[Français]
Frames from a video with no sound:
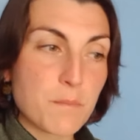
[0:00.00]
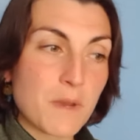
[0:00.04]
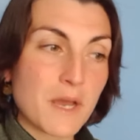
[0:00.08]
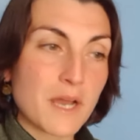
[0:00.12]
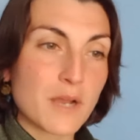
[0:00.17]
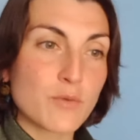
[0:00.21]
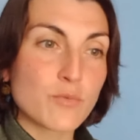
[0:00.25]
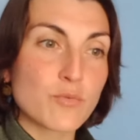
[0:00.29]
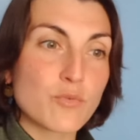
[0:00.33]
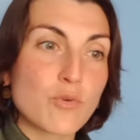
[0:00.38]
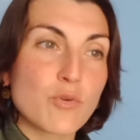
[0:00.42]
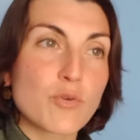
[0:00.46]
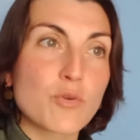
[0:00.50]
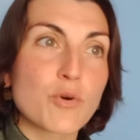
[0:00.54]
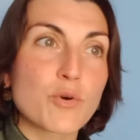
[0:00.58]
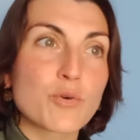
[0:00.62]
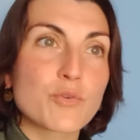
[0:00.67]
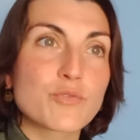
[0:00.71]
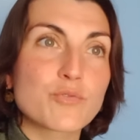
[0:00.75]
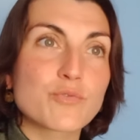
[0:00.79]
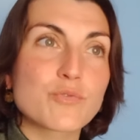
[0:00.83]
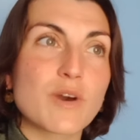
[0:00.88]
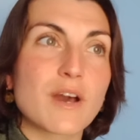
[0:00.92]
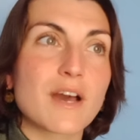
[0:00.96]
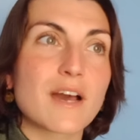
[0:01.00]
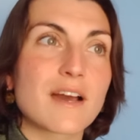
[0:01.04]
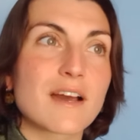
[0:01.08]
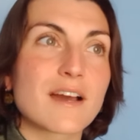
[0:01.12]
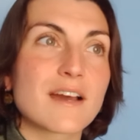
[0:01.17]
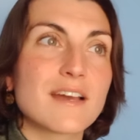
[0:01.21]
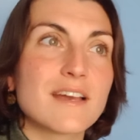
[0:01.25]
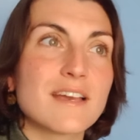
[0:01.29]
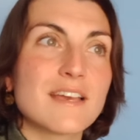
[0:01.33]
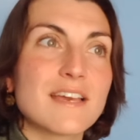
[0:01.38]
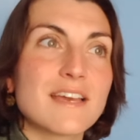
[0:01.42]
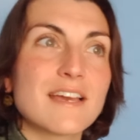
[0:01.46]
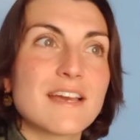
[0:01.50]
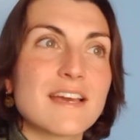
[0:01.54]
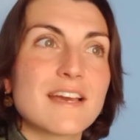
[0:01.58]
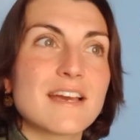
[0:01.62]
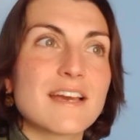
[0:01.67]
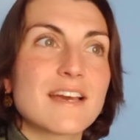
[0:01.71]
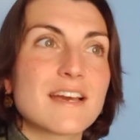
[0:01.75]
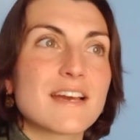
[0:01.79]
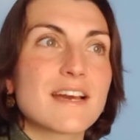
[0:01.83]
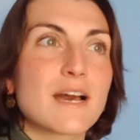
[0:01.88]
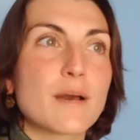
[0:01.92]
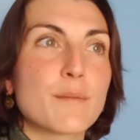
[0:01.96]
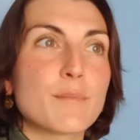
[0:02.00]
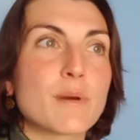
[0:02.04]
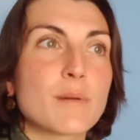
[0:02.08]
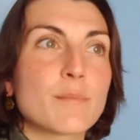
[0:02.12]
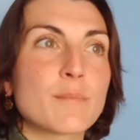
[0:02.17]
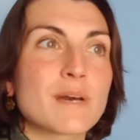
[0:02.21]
par contre, le retour à, ma